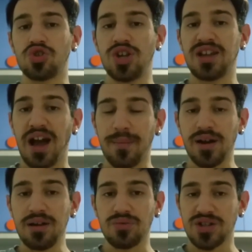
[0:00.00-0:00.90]
ci
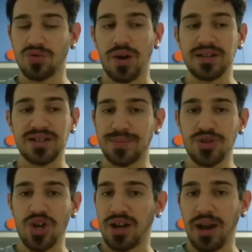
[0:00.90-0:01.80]
chiama una squadra
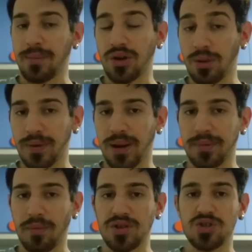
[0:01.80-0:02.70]
speciale, almeno per la
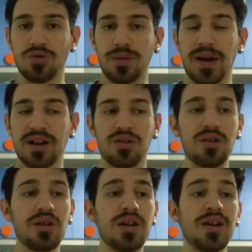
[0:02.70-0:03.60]
prima missione parlo,